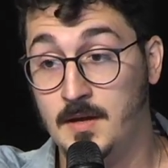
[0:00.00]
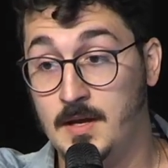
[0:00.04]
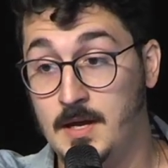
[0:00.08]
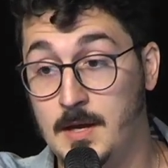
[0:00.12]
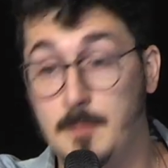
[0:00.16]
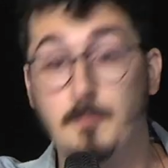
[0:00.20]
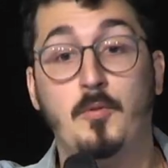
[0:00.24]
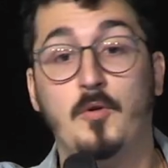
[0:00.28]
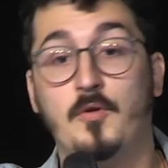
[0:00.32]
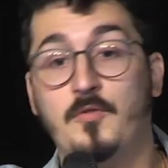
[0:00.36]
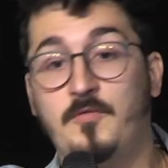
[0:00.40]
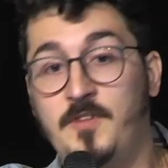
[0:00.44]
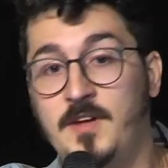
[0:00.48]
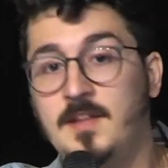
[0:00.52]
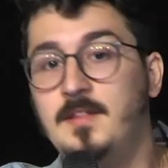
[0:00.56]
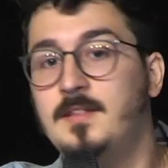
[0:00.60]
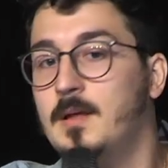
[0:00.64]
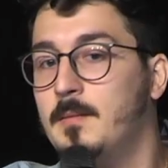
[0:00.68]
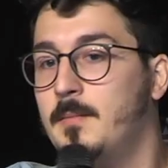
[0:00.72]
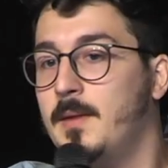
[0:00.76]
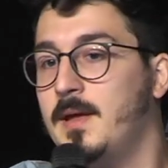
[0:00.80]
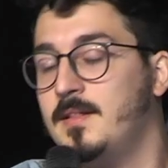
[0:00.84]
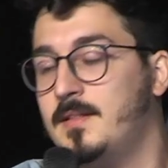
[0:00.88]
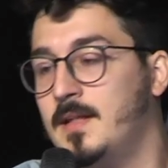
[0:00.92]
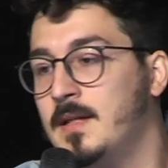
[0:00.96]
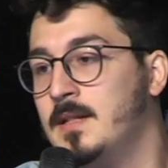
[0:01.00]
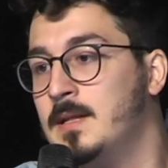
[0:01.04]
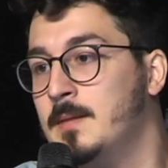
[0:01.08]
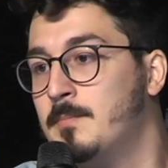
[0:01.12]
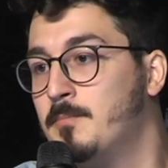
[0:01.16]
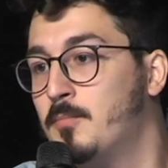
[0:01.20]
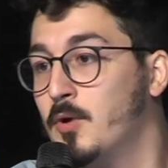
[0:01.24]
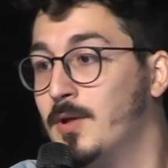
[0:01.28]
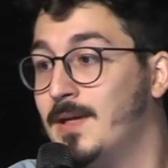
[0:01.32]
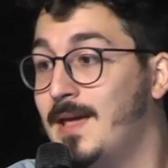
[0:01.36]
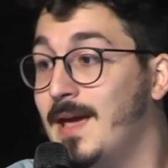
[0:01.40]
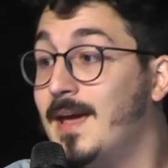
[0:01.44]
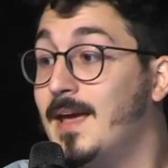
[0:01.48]
e, por fim, também entender
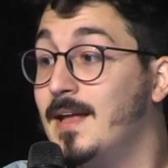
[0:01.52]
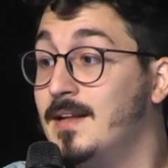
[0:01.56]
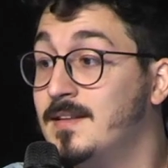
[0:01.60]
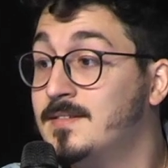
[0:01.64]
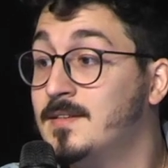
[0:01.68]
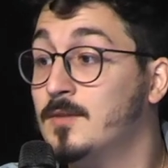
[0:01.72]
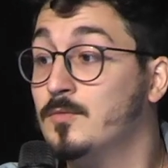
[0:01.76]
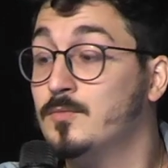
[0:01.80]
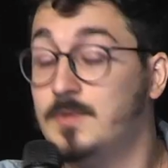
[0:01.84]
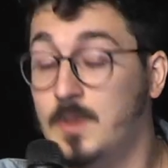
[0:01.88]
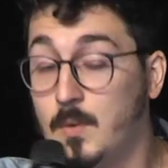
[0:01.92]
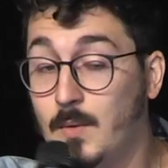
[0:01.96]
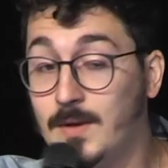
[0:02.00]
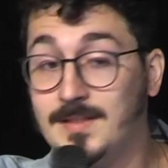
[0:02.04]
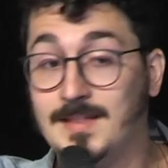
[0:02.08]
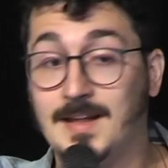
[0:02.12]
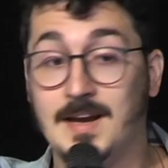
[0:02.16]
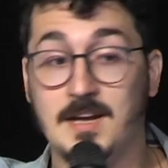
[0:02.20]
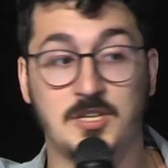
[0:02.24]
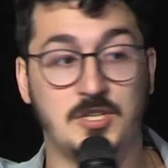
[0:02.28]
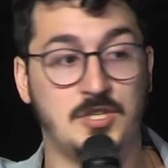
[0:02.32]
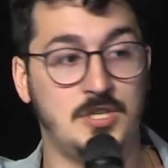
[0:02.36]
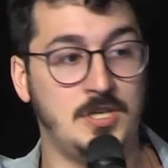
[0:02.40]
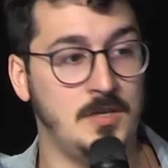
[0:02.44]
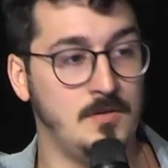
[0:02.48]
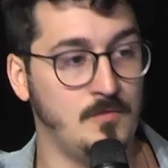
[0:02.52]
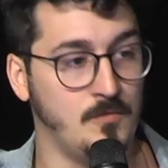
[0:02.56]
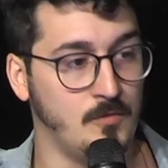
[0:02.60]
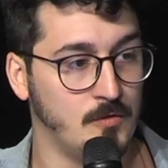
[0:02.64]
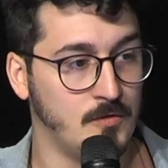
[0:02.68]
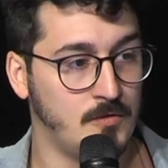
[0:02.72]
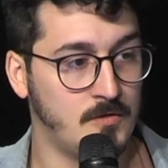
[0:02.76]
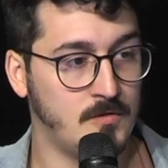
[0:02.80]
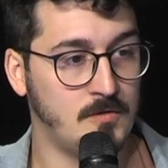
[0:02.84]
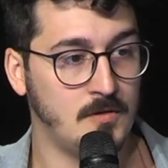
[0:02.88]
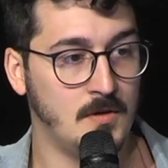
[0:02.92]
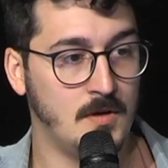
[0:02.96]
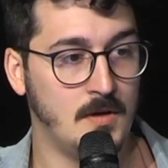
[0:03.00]
por que, que eles são tão
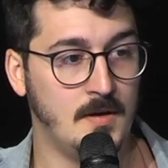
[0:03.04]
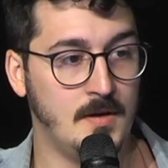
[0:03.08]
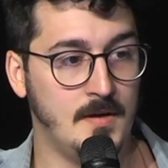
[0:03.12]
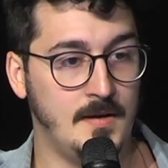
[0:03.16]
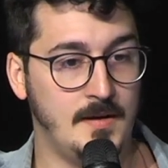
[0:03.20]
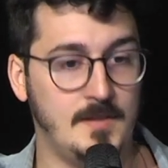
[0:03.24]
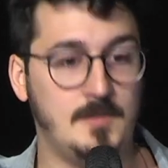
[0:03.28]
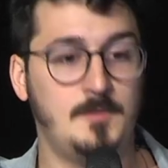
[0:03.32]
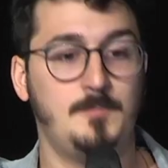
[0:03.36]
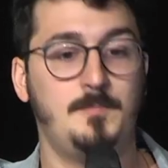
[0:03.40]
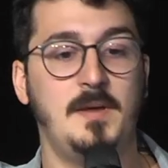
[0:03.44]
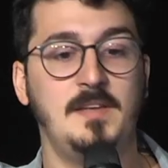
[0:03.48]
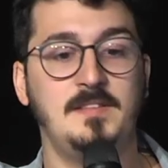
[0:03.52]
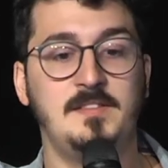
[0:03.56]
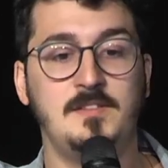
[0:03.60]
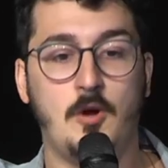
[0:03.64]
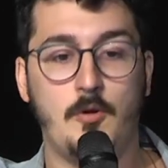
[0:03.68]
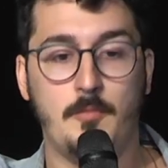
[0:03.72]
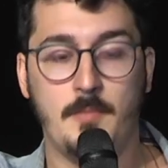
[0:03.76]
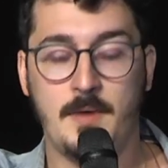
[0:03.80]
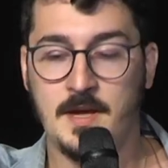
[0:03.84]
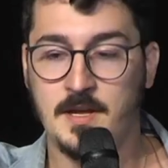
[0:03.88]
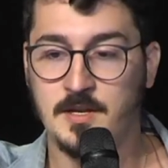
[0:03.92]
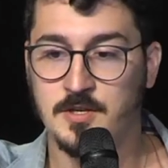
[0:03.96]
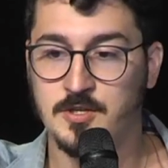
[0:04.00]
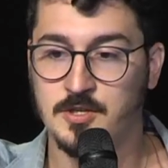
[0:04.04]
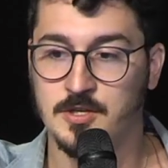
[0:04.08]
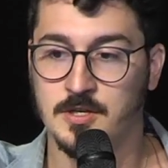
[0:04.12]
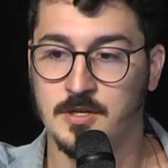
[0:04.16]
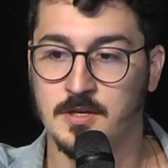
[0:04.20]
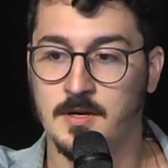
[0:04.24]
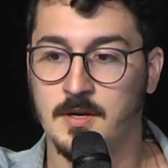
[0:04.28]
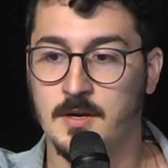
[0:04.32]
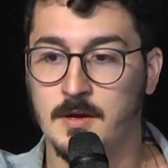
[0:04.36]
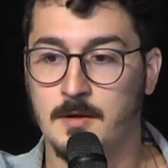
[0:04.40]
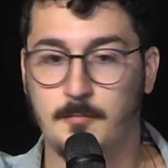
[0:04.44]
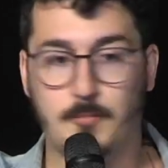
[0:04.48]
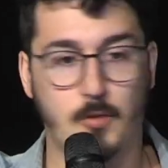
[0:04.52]
atrativos especialmente
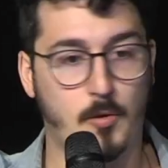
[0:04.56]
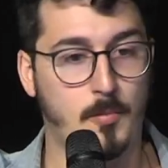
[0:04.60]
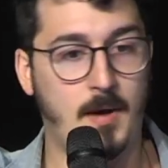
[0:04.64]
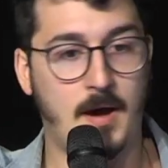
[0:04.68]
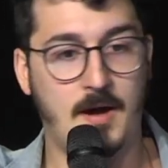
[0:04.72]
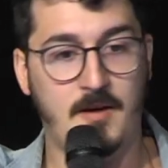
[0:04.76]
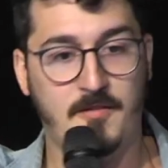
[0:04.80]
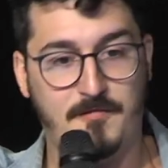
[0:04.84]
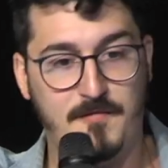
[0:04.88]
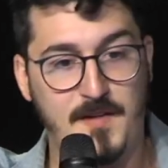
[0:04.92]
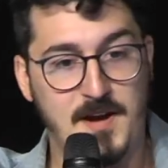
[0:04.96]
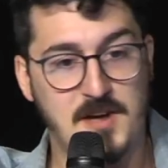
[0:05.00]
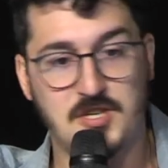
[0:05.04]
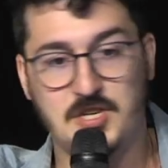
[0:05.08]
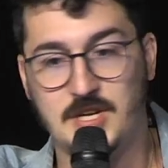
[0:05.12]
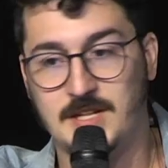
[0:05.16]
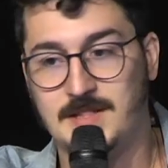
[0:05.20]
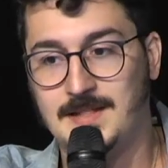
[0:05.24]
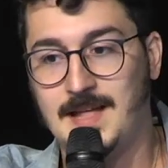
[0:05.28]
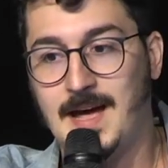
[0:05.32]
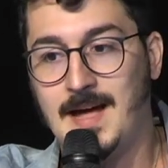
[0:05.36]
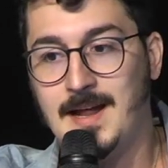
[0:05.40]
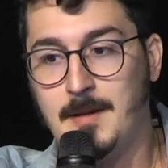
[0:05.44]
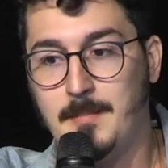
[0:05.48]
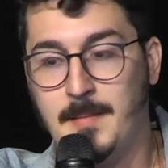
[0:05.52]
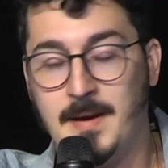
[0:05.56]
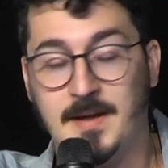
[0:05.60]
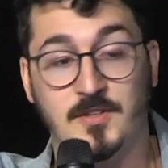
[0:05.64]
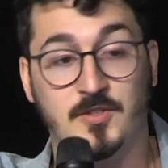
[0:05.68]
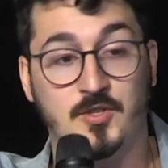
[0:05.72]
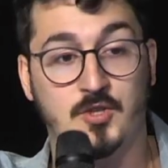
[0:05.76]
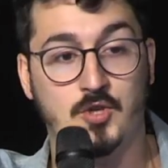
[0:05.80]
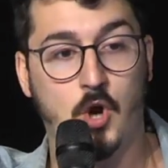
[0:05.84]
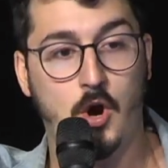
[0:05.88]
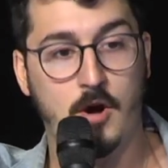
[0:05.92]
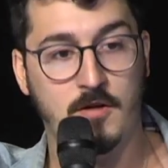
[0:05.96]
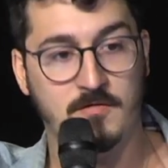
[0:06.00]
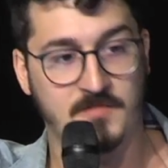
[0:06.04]
para uma faixa etária mais
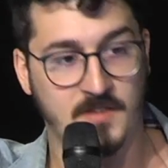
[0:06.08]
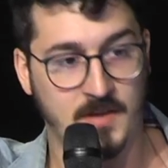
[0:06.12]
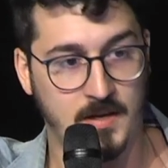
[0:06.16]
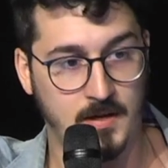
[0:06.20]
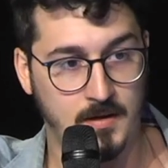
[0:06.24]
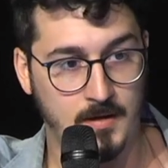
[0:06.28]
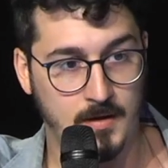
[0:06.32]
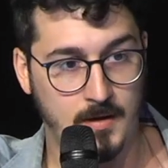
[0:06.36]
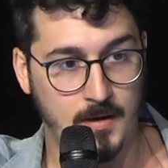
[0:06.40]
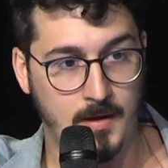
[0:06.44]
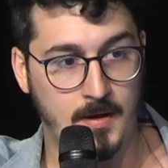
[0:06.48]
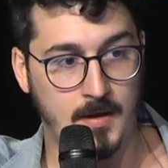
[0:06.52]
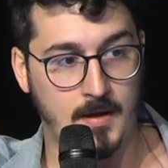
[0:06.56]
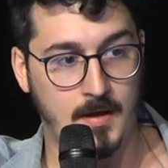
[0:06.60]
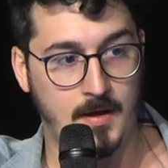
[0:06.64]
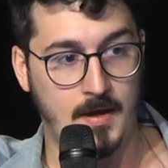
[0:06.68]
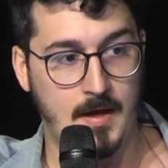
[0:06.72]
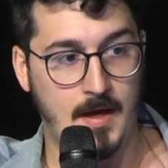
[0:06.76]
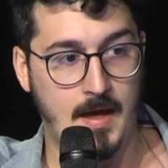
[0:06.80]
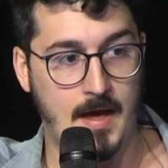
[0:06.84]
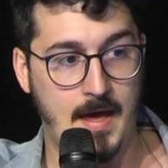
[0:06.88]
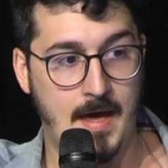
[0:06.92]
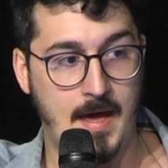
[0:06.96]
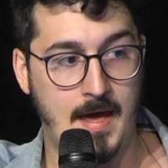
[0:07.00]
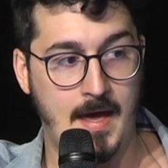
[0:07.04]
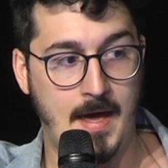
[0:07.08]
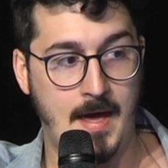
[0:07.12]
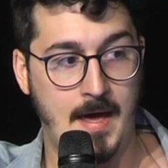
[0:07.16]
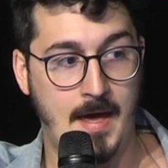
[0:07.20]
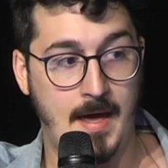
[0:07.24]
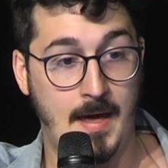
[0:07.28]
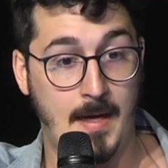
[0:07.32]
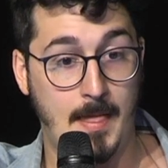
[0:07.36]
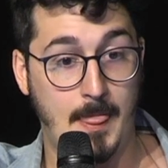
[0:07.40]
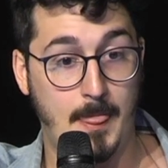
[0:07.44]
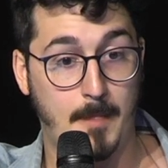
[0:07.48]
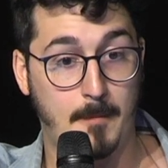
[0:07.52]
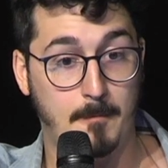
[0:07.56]
jovem, é,